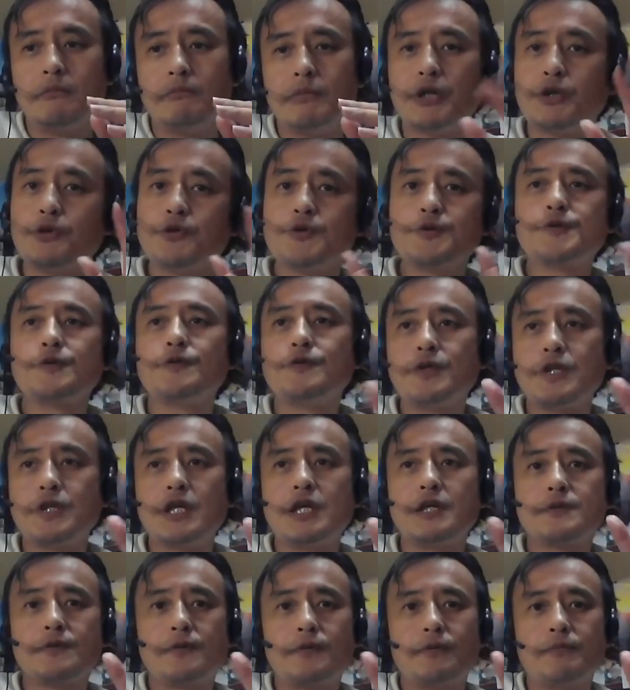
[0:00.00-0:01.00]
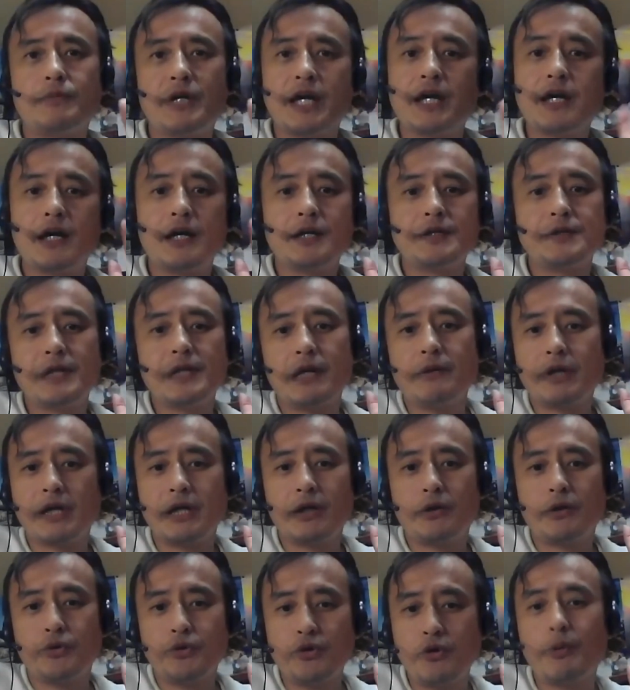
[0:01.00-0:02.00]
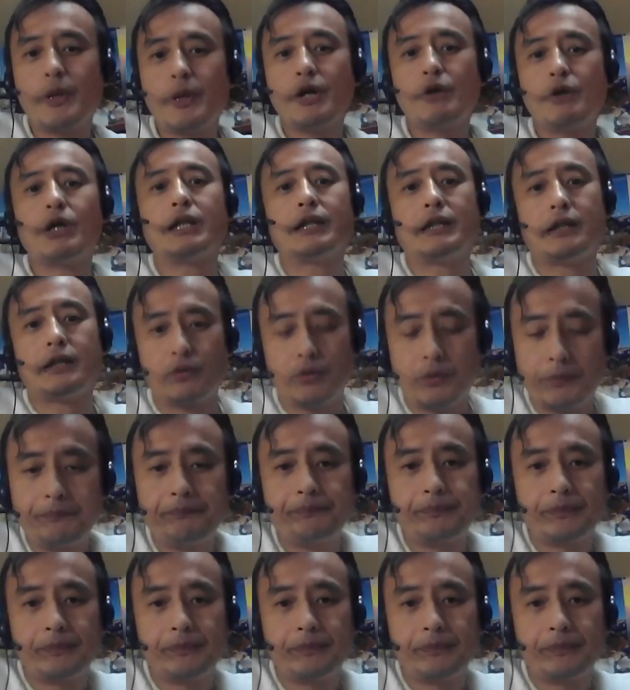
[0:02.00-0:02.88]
まあ、要するにその、まあ、映画自体は結構評判良かったと。